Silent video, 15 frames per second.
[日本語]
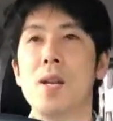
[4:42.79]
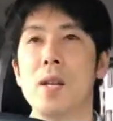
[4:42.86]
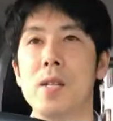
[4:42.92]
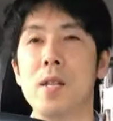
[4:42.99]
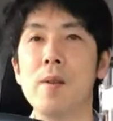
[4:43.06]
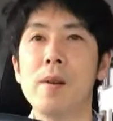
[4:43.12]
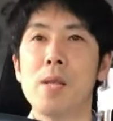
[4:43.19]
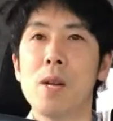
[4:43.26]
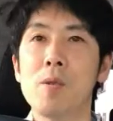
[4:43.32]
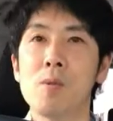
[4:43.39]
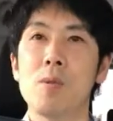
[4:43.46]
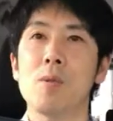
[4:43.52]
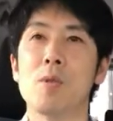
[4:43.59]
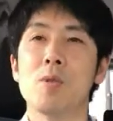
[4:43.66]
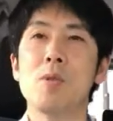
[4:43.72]
えではな
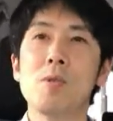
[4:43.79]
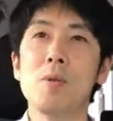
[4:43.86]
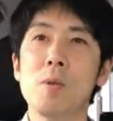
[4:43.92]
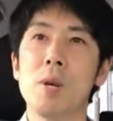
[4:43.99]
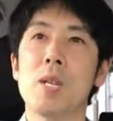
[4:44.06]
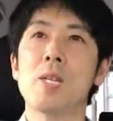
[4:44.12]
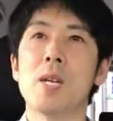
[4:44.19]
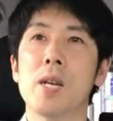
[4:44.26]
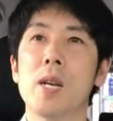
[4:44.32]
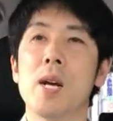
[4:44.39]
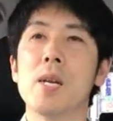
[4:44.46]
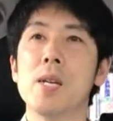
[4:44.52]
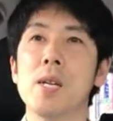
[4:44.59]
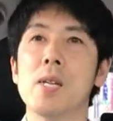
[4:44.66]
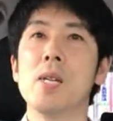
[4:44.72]
くそういうことは一切
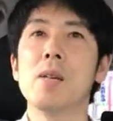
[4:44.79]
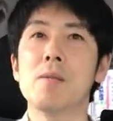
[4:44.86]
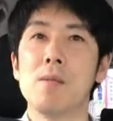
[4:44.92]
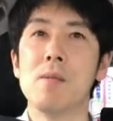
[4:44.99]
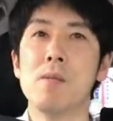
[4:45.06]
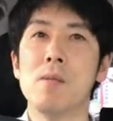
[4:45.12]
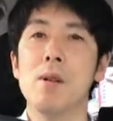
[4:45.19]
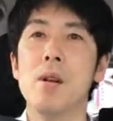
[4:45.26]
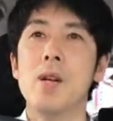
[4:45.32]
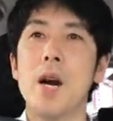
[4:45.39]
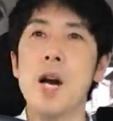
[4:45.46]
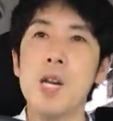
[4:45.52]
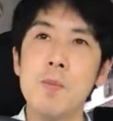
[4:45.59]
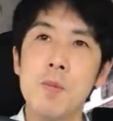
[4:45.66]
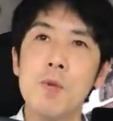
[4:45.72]
関係なく
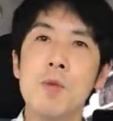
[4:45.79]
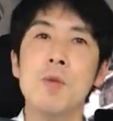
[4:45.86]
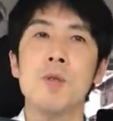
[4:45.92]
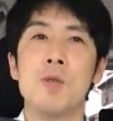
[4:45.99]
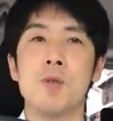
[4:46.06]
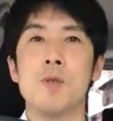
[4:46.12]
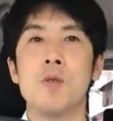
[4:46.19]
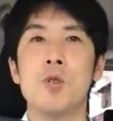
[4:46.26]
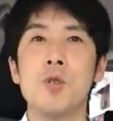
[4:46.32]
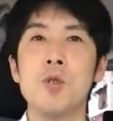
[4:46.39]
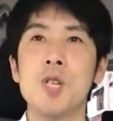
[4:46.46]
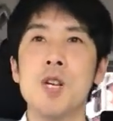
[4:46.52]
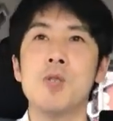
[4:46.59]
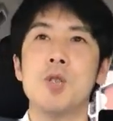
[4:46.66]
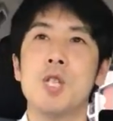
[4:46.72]
愛もその執
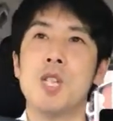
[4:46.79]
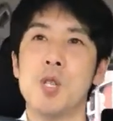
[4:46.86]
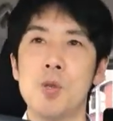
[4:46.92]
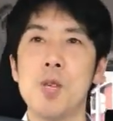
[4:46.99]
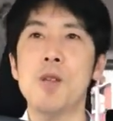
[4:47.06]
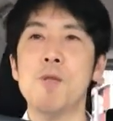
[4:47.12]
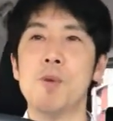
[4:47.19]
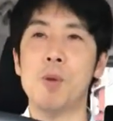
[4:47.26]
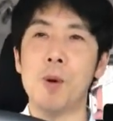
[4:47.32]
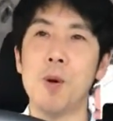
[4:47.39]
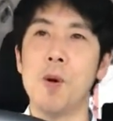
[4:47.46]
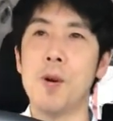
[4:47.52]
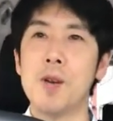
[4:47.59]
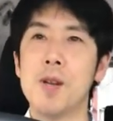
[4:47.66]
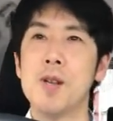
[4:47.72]
着しすぎる
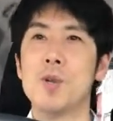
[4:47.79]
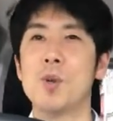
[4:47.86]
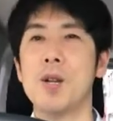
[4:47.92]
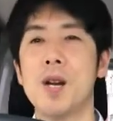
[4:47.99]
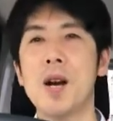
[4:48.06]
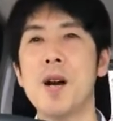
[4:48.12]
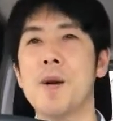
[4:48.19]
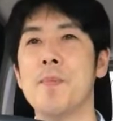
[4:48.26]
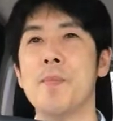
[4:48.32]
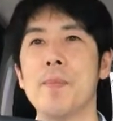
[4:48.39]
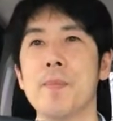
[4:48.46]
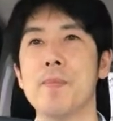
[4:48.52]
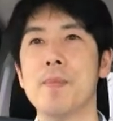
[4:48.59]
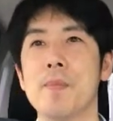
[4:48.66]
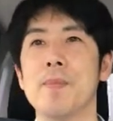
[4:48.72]
とそれが、
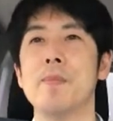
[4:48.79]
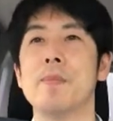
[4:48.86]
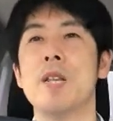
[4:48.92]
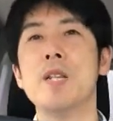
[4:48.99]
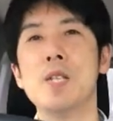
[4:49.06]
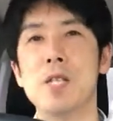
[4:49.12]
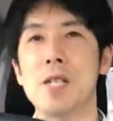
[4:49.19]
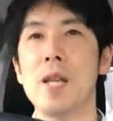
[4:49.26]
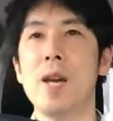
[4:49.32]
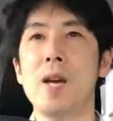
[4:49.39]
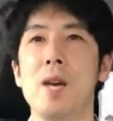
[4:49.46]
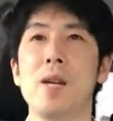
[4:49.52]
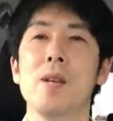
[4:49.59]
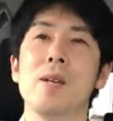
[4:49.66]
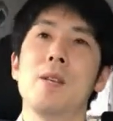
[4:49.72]
うん、転じ
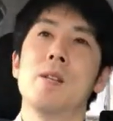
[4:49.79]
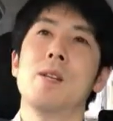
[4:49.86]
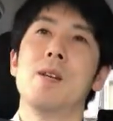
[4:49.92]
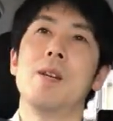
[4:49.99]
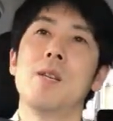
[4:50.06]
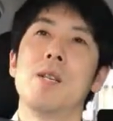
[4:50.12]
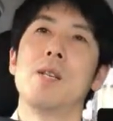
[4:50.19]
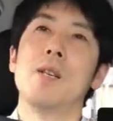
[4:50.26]
て、え